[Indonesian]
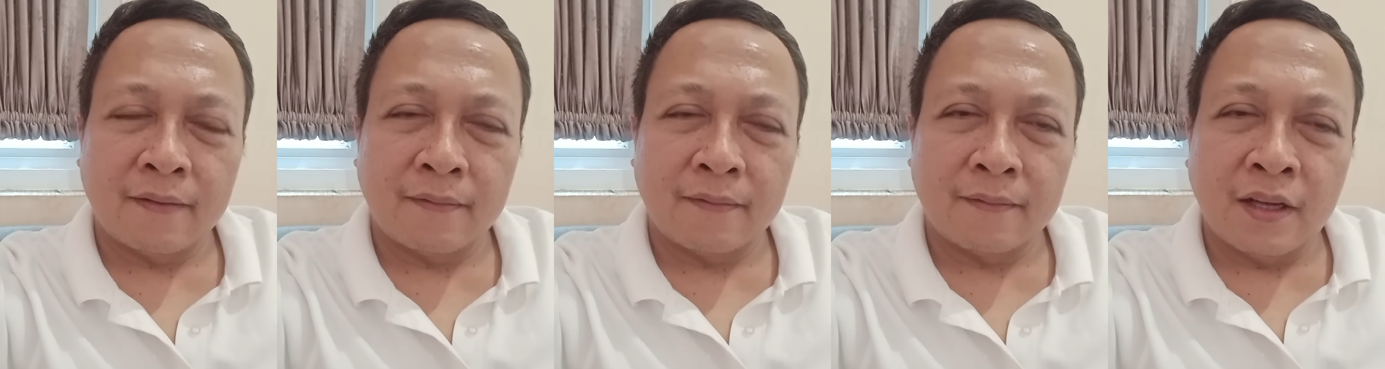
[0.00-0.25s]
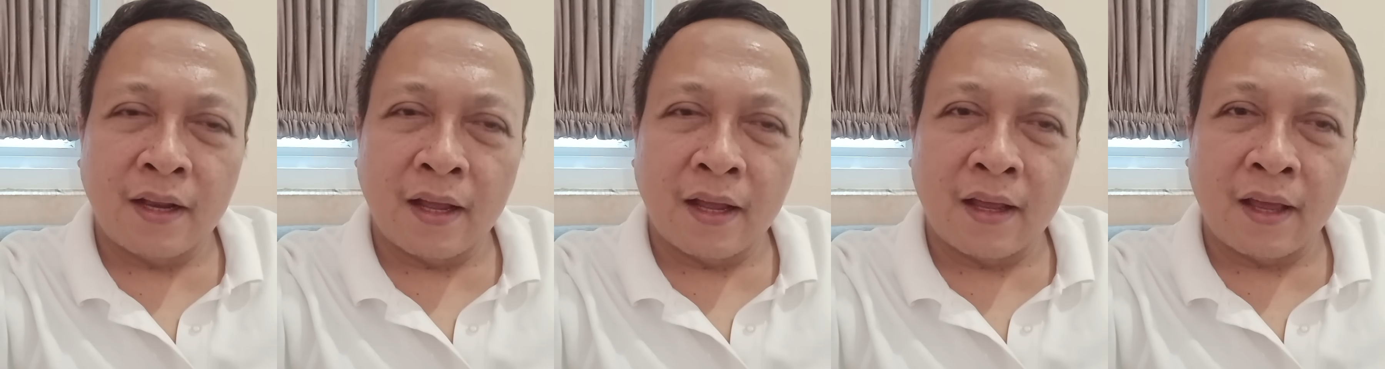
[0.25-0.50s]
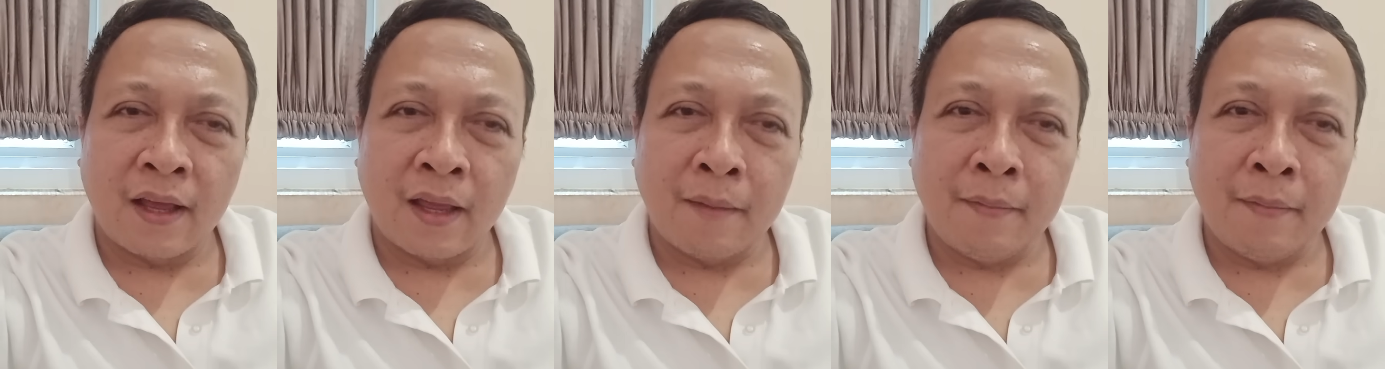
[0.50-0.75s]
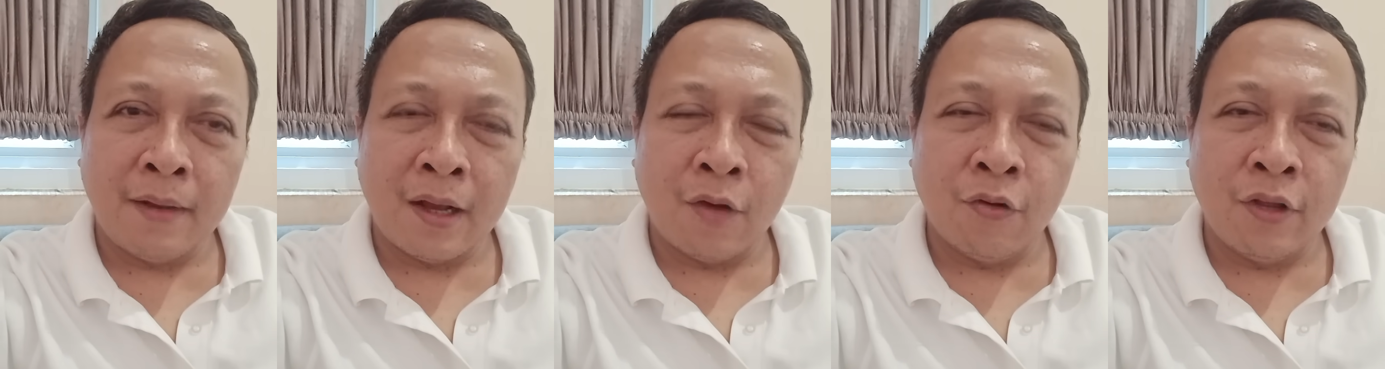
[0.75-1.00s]
tenaga
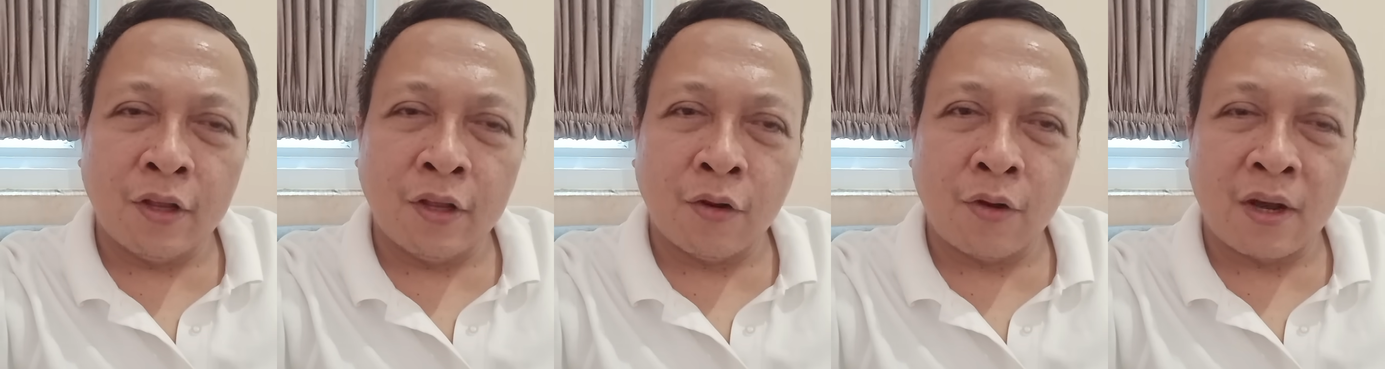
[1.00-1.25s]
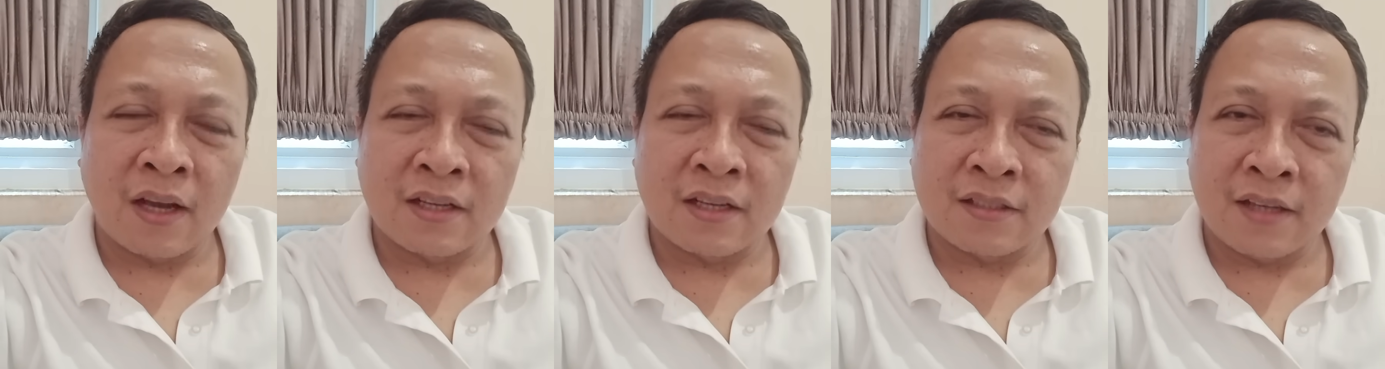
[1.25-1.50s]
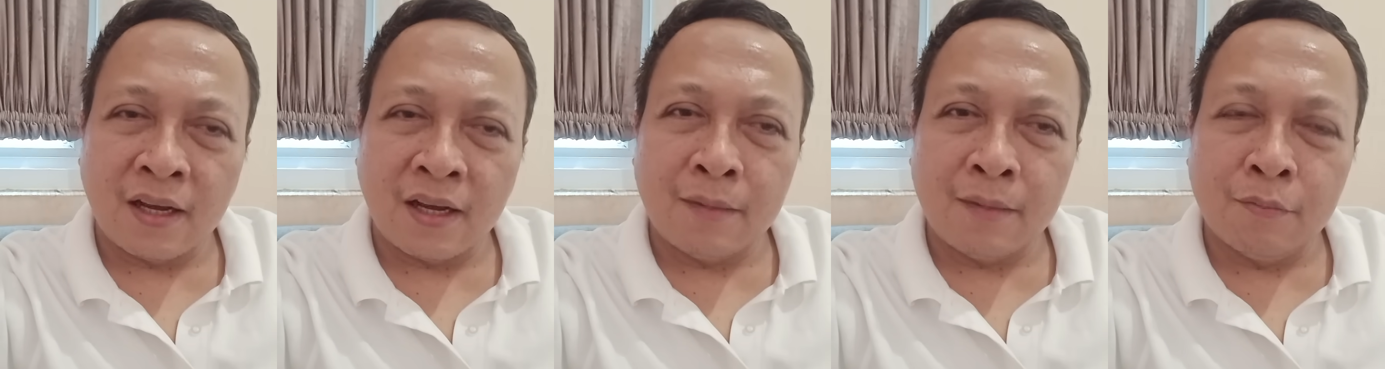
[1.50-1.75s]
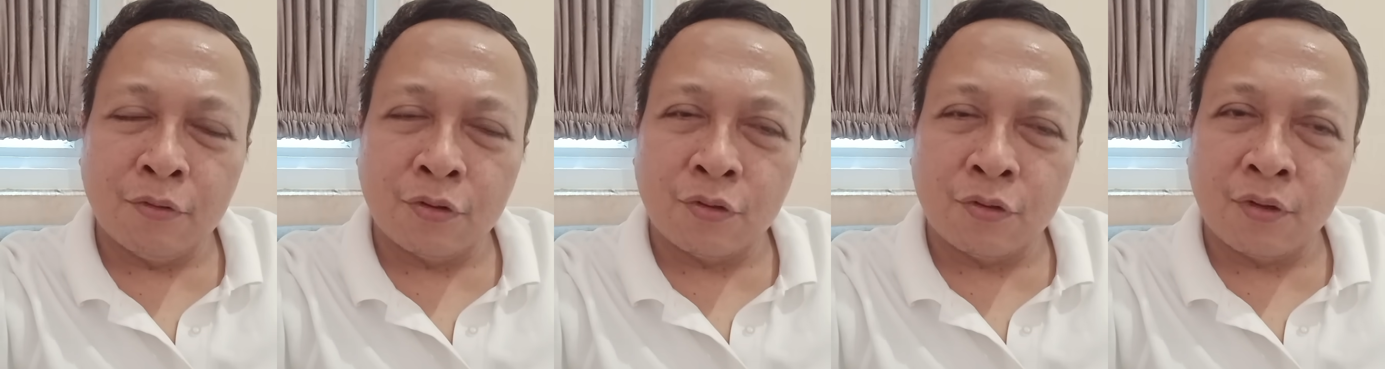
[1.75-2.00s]
Emil Audero akan sangat
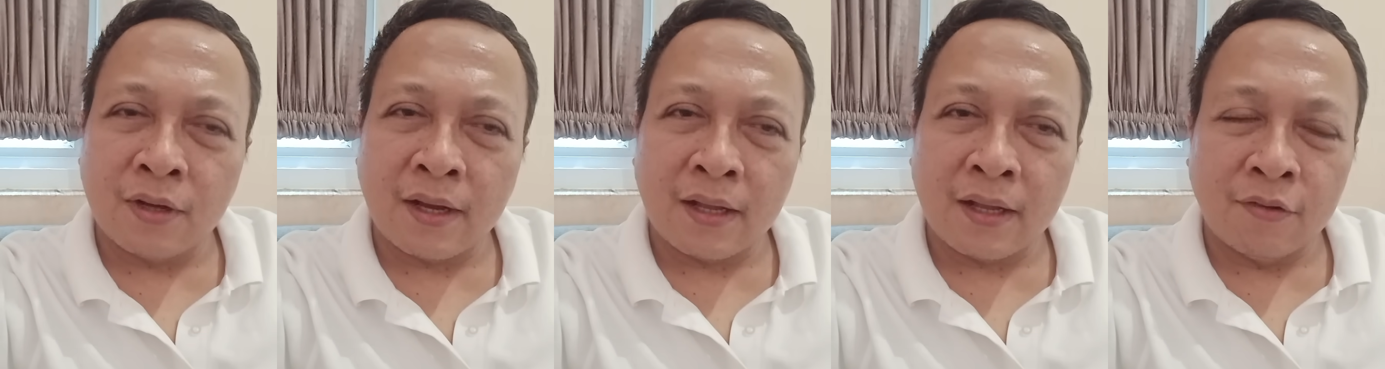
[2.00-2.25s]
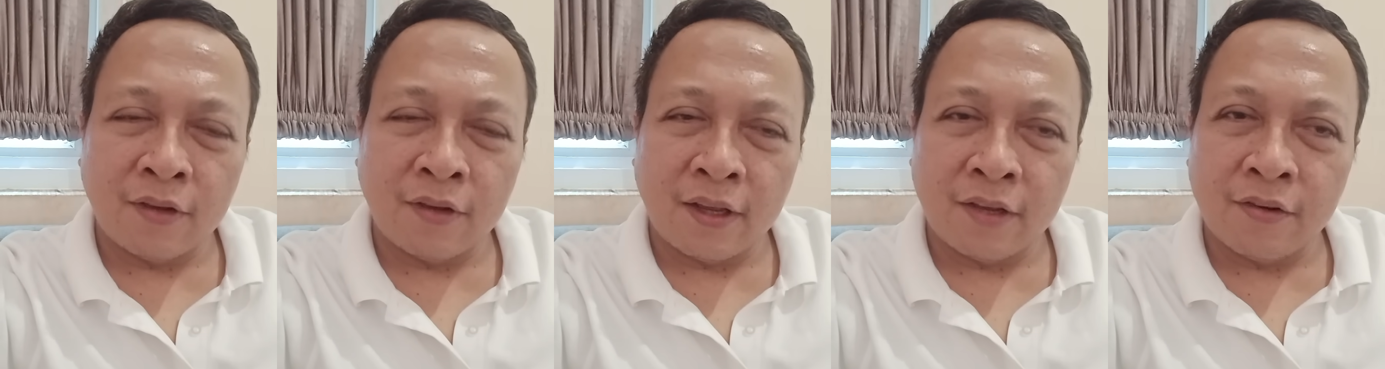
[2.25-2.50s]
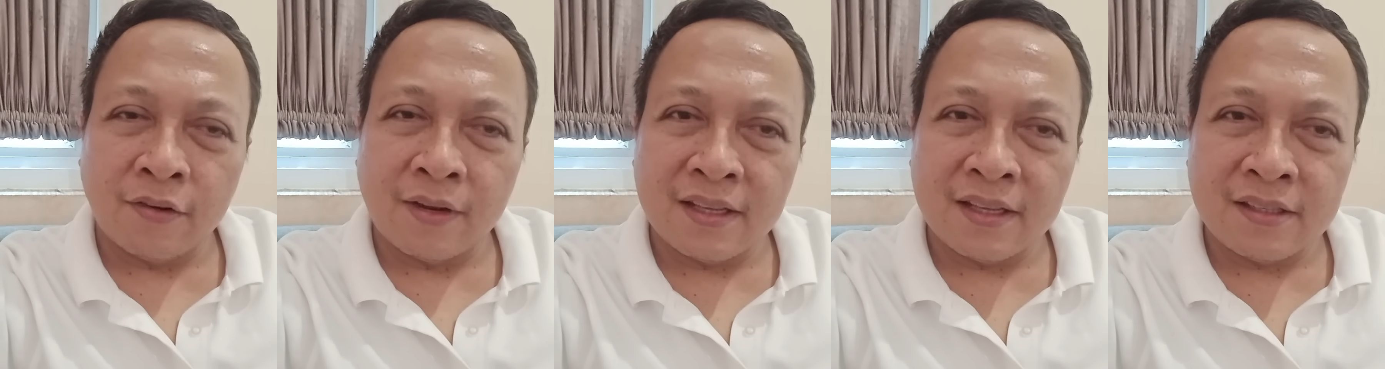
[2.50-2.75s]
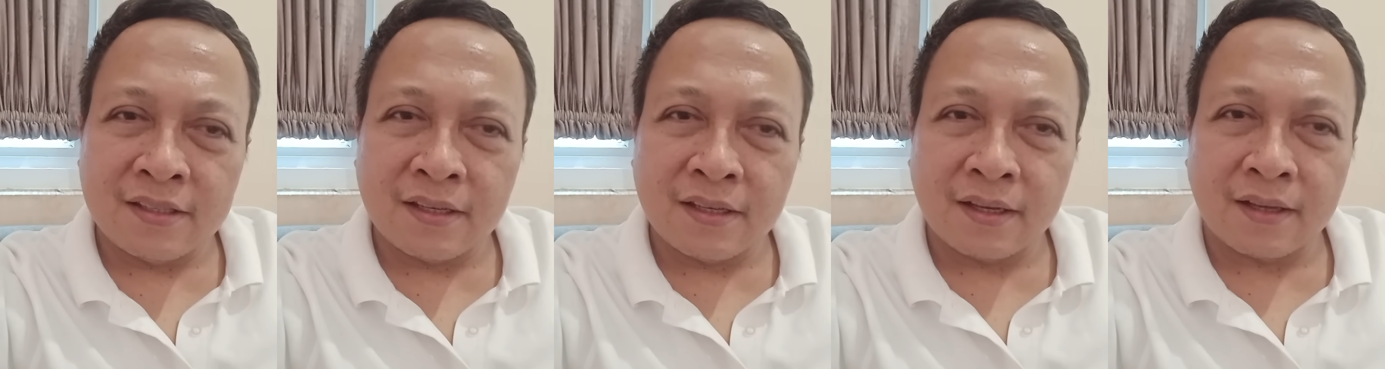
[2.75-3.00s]
dibutuhkan oleh
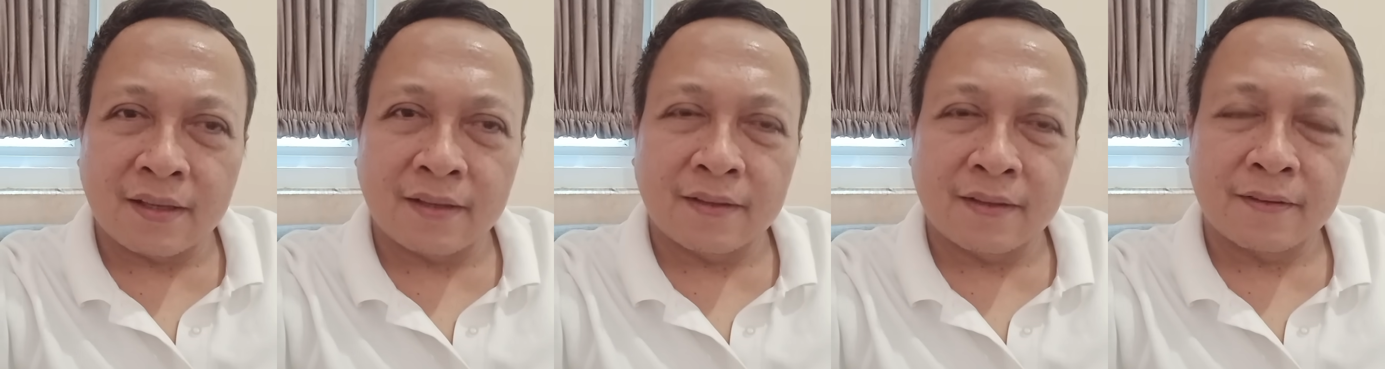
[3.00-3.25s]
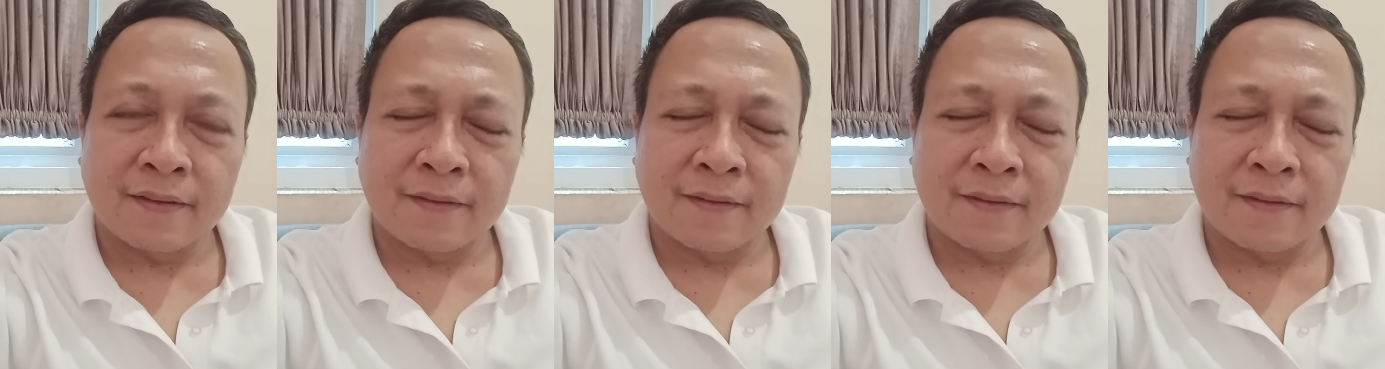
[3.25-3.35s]
Indonesia?